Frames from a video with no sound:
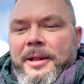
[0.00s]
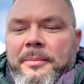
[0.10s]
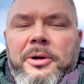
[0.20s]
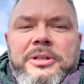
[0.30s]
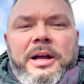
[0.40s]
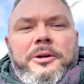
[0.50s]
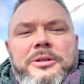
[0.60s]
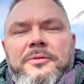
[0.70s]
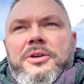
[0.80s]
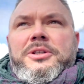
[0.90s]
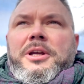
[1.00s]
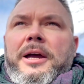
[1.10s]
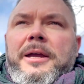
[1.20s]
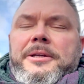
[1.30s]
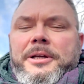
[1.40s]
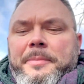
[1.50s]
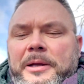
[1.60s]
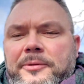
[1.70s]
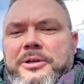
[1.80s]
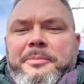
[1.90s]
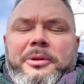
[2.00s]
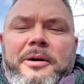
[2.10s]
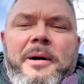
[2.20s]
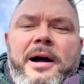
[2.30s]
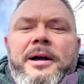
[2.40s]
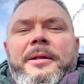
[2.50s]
Można oczywiście, jeżeli Państwu się podoba,